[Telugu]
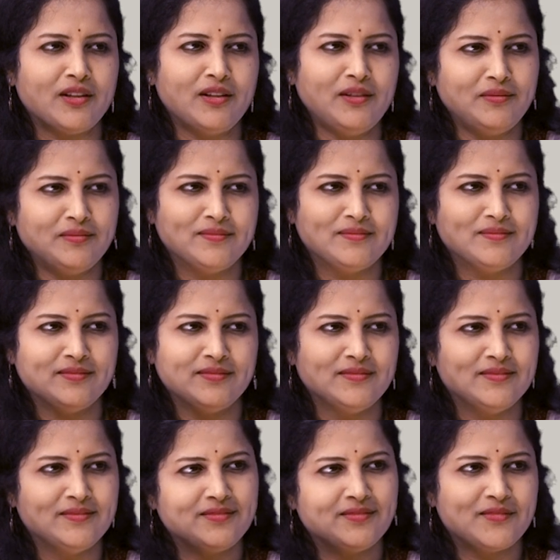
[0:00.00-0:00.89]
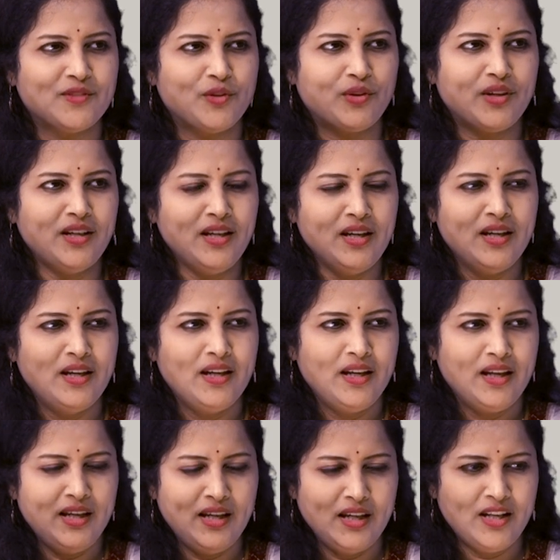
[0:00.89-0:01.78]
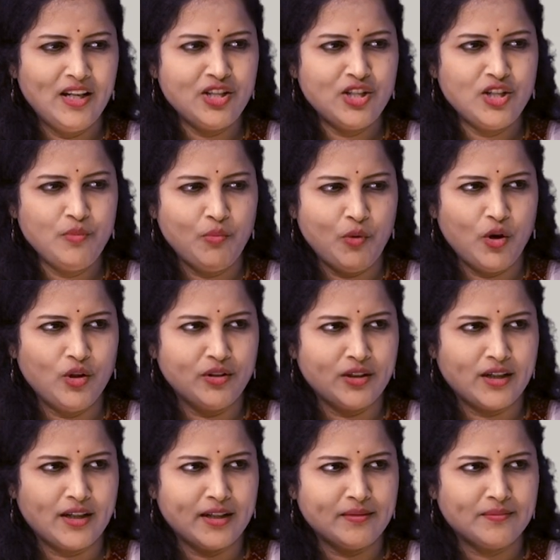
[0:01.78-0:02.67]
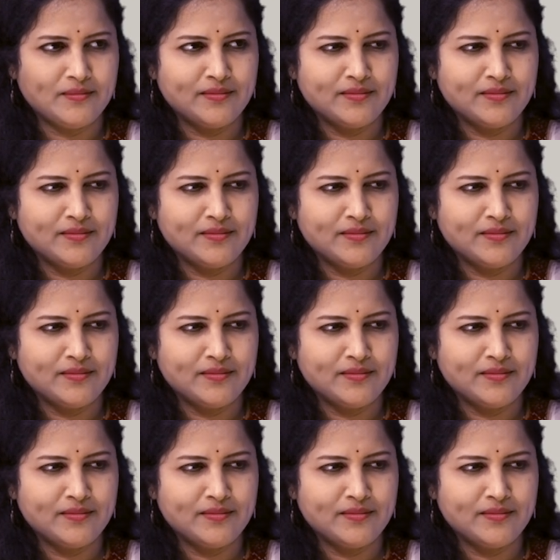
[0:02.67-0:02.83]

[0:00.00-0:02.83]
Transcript: కదా ఓకే ఈ ఎనర్జీ బాల్ ఇక్కడ